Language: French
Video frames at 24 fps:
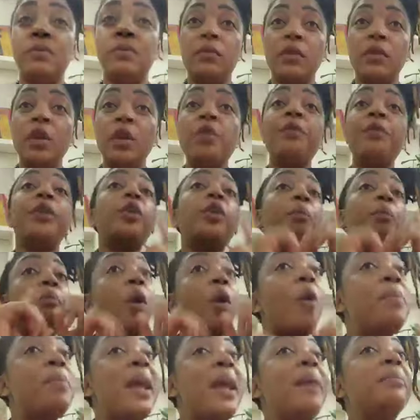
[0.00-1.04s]
Votre
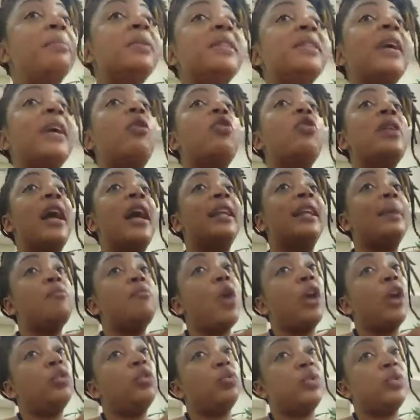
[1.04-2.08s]
problème, c'est qu'on a d'abord
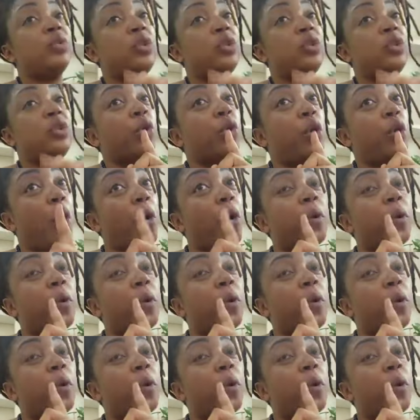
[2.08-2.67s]
adouci ton cœur.